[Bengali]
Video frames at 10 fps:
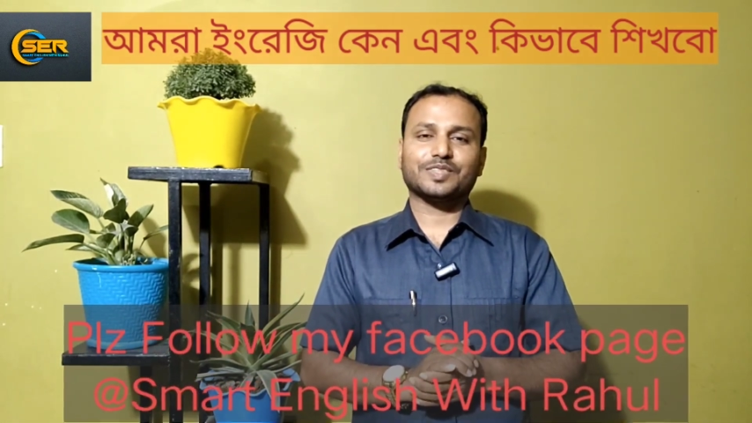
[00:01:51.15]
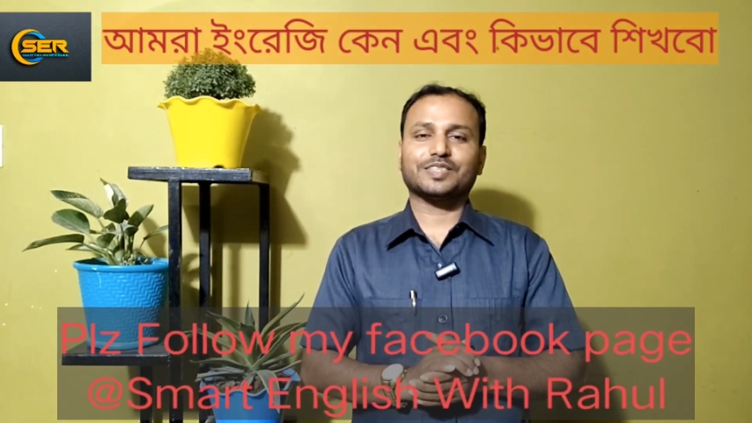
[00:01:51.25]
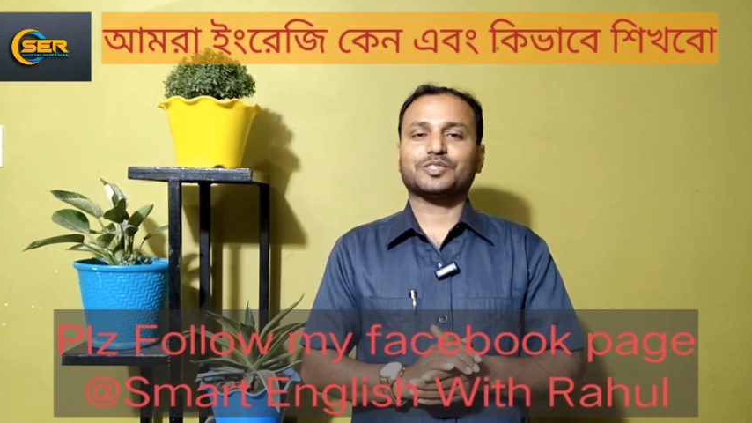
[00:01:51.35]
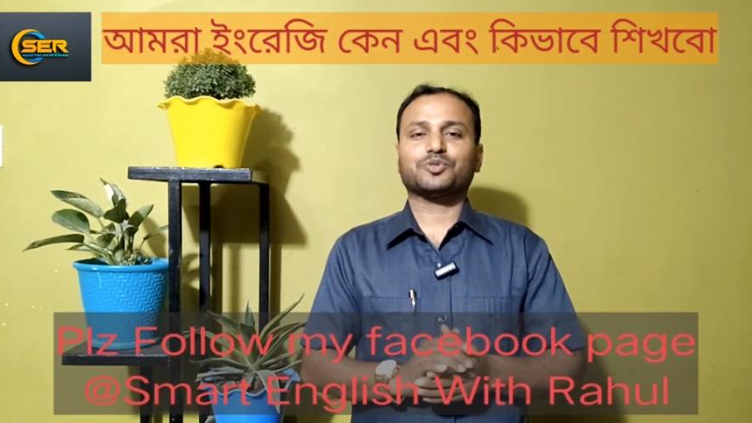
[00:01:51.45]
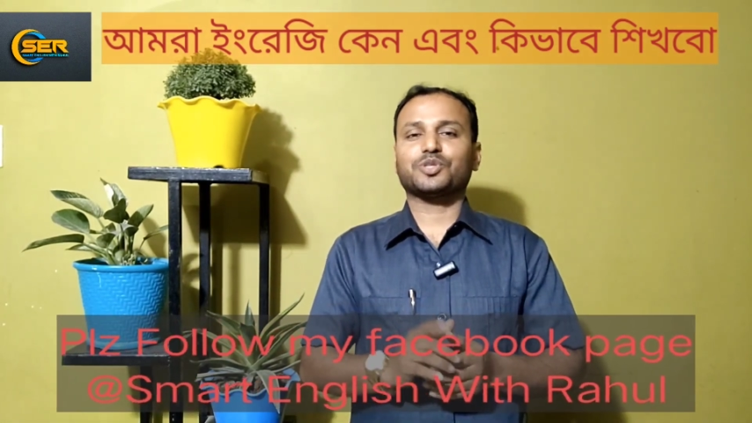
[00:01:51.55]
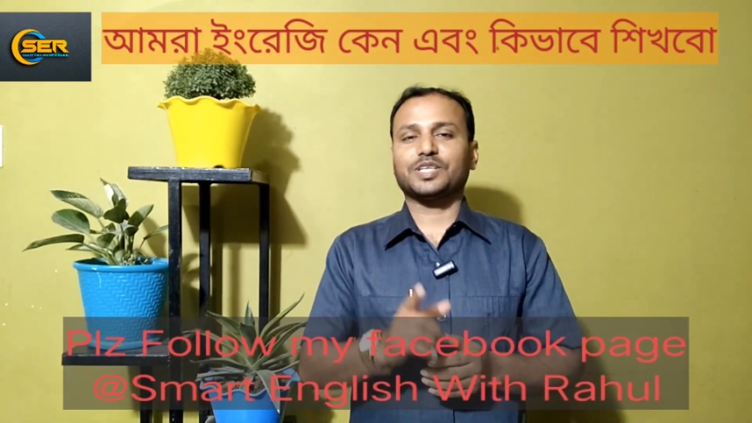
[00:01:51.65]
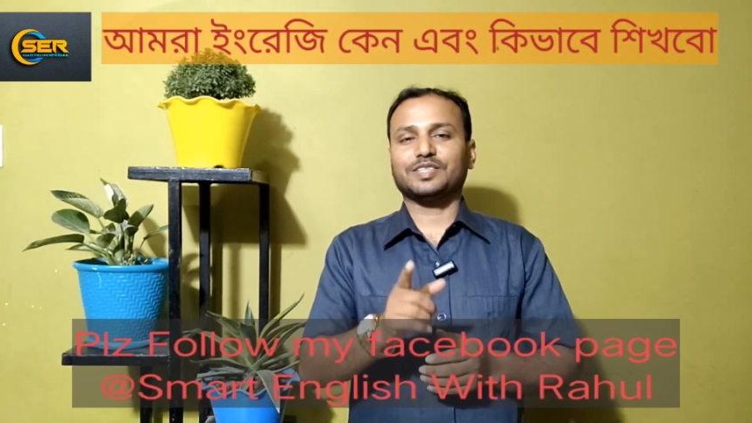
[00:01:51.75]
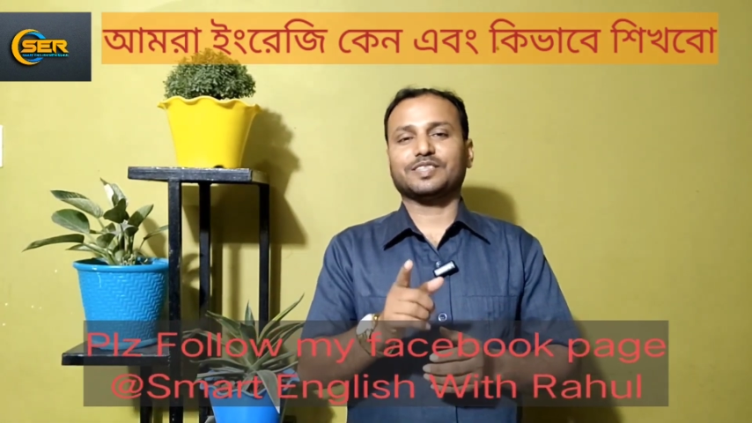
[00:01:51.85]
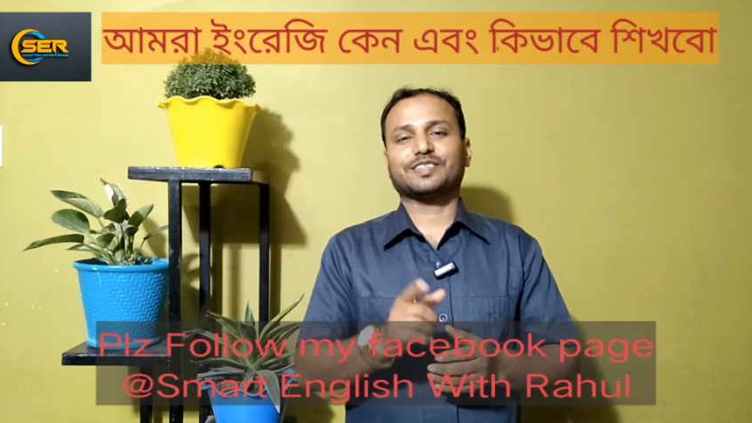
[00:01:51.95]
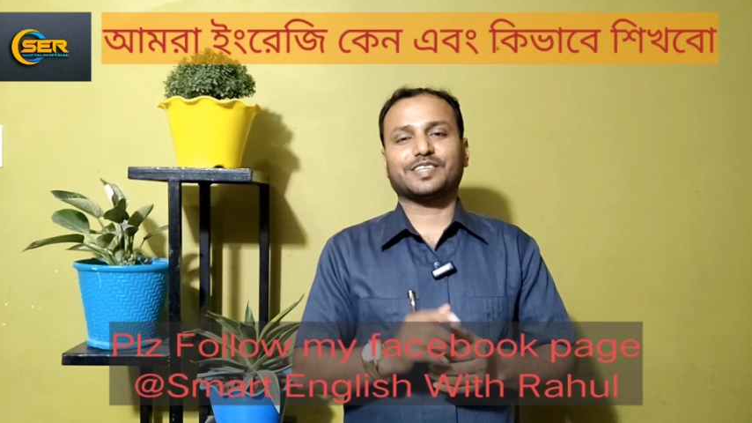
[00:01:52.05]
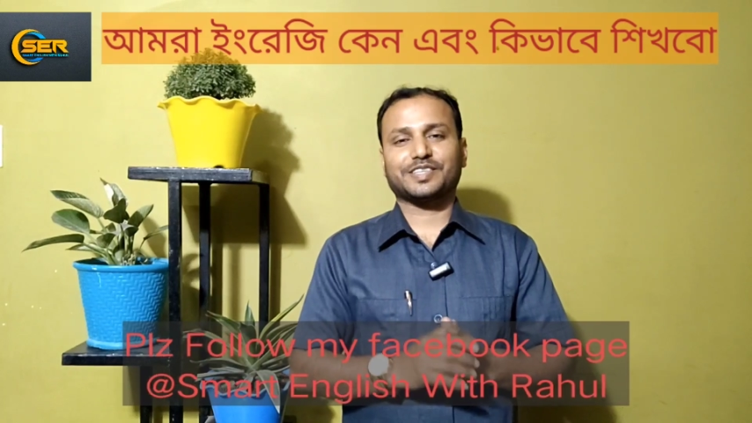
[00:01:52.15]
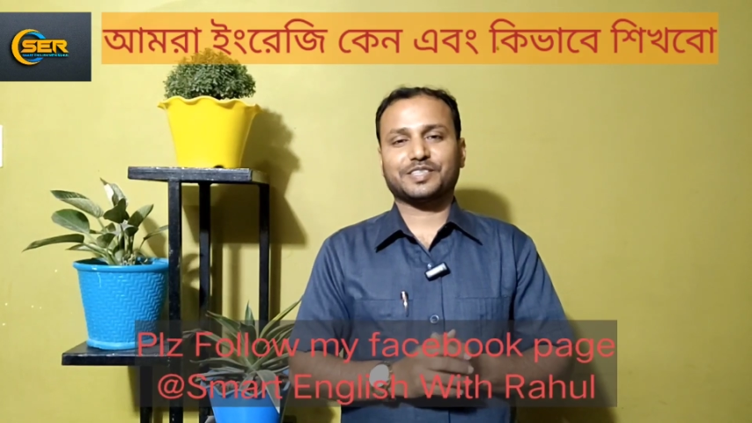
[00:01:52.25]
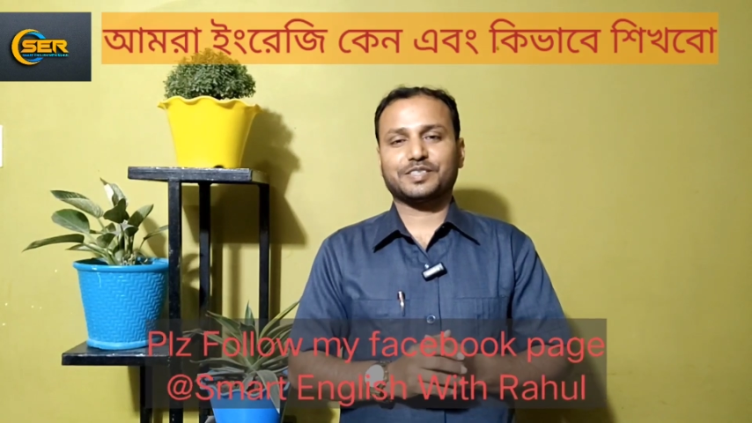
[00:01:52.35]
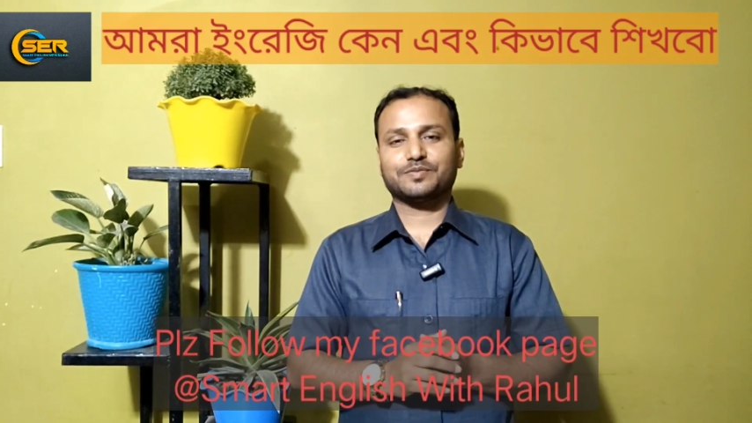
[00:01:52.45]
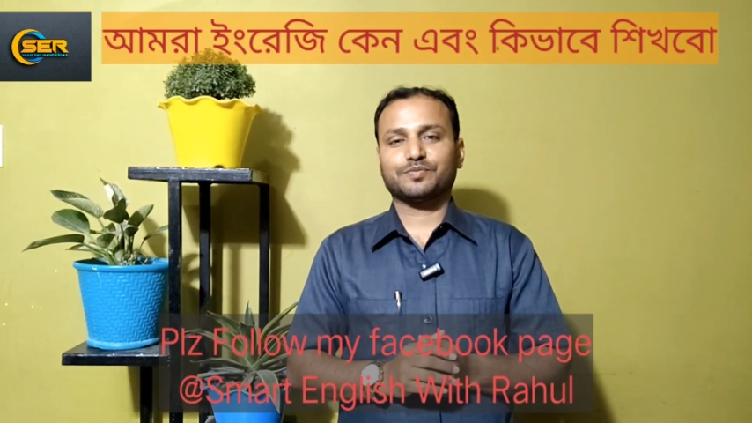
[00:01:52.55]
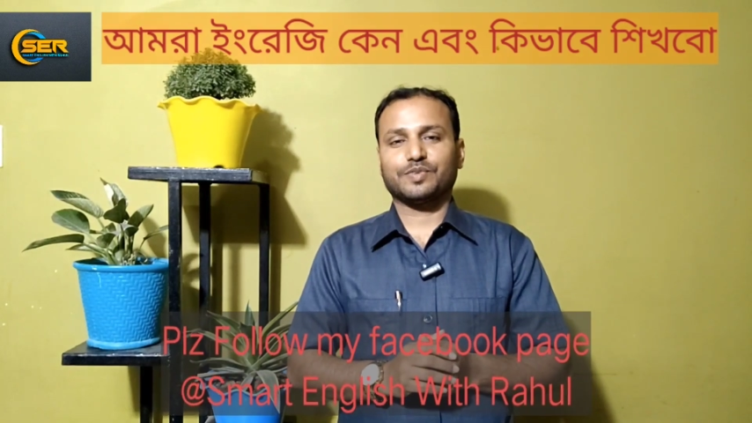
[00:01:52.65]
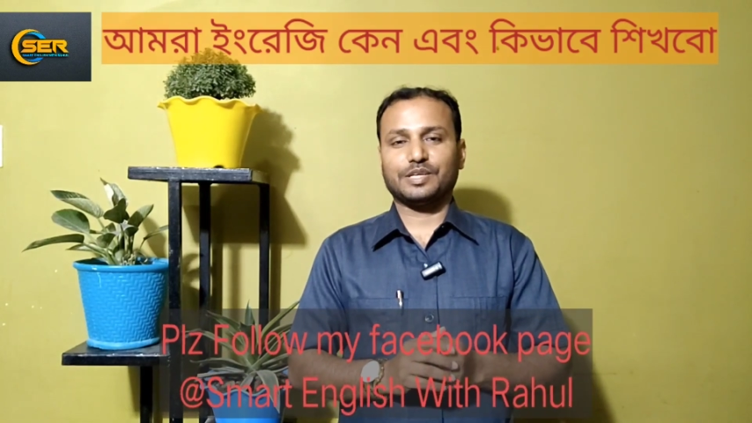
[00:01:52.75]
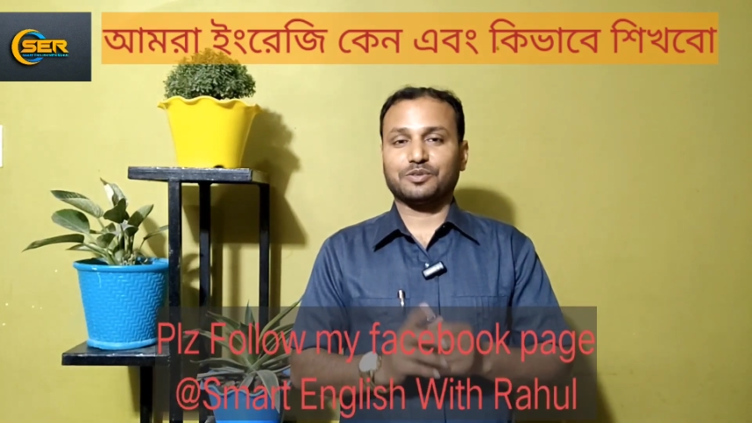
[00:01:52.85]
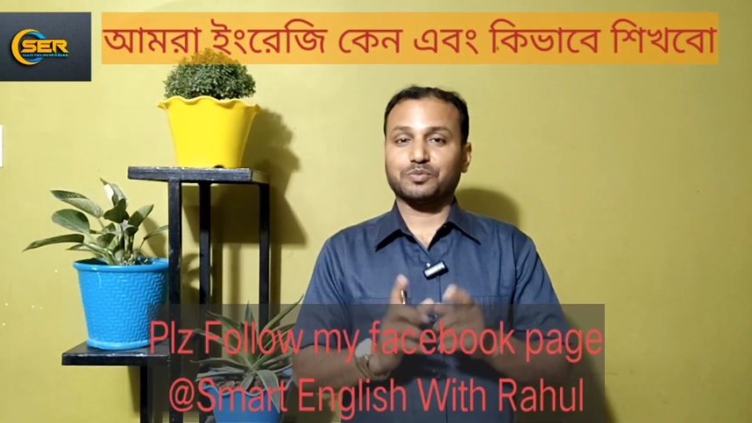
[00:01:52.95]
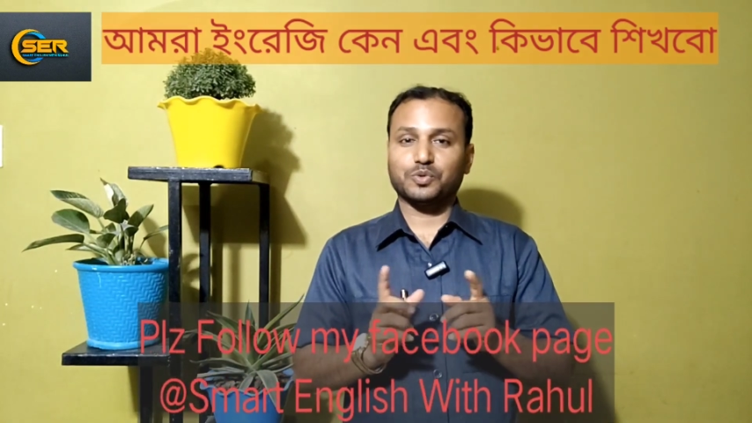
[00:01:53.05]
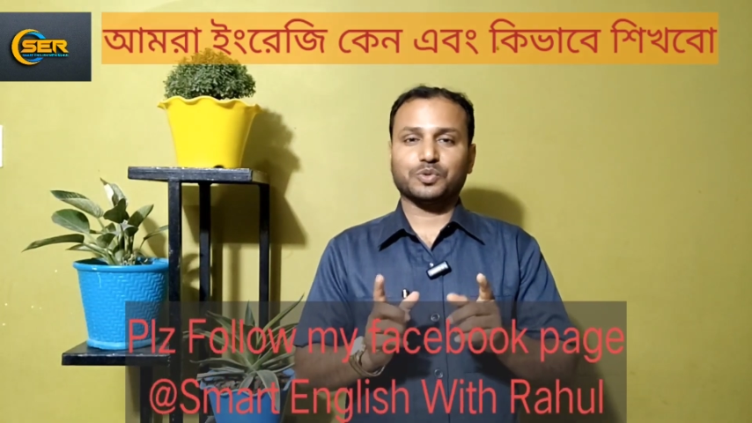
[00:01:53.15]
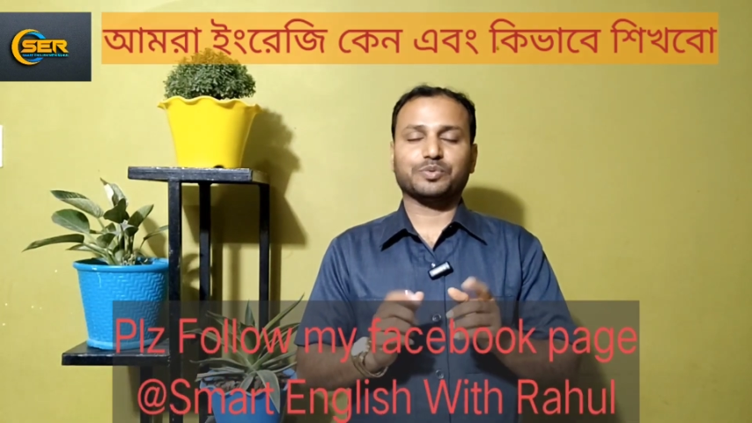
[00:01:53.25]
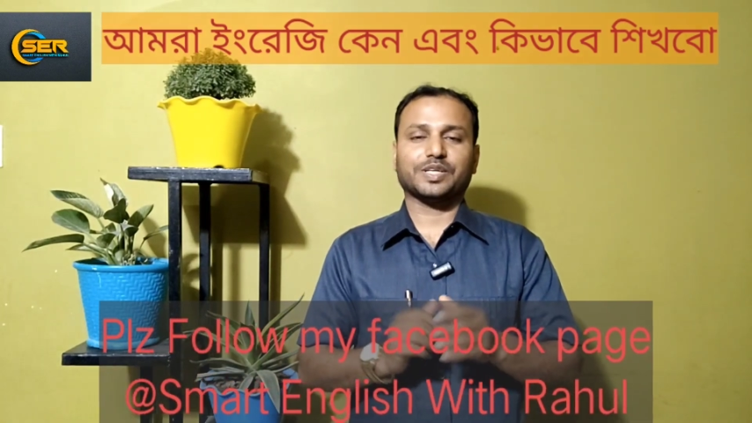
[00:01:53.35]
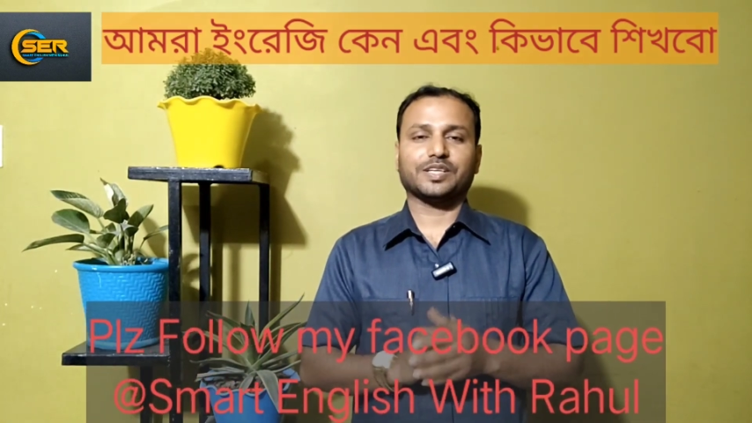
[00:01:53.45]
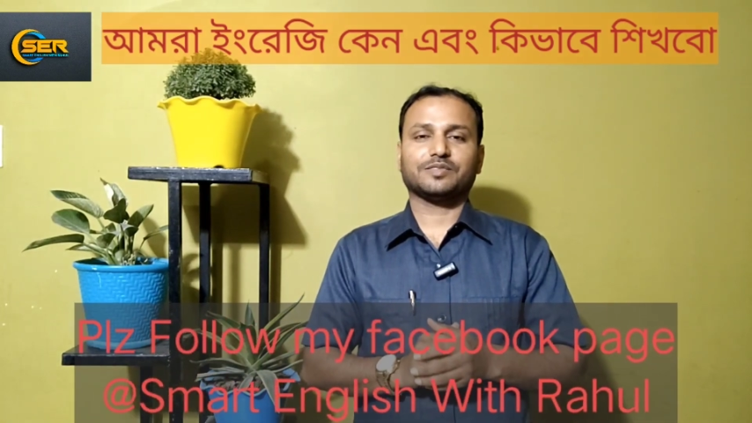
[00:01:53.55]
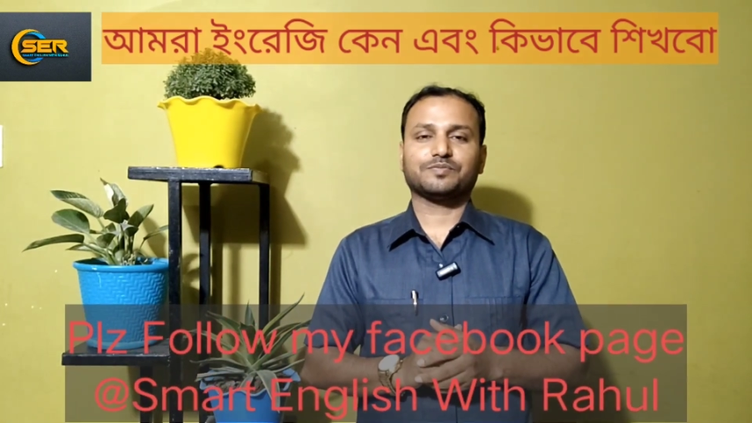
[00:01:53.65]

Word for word: ইট ইজ টোটালি ইনকারেক্ট এরকম করবে না